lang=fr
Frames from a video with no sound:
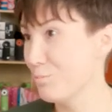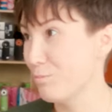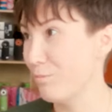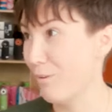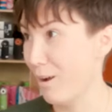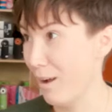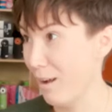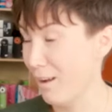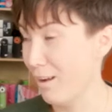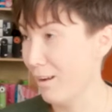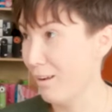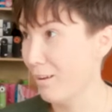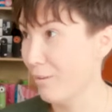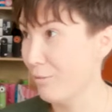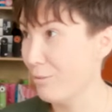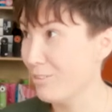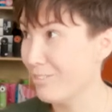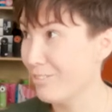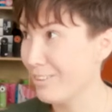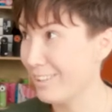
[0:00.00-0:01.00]

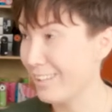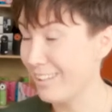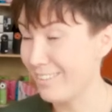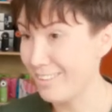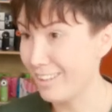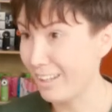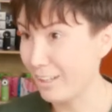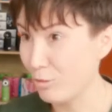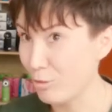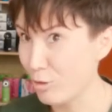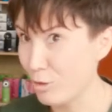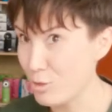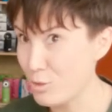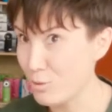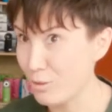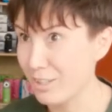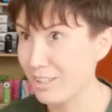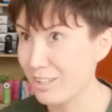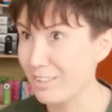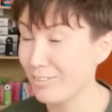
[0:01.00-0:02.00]
Enfin, on était quatre directeurs. Je
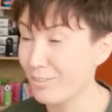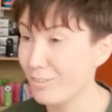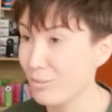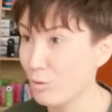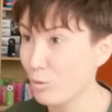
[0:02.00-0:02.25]
crois qu'il y a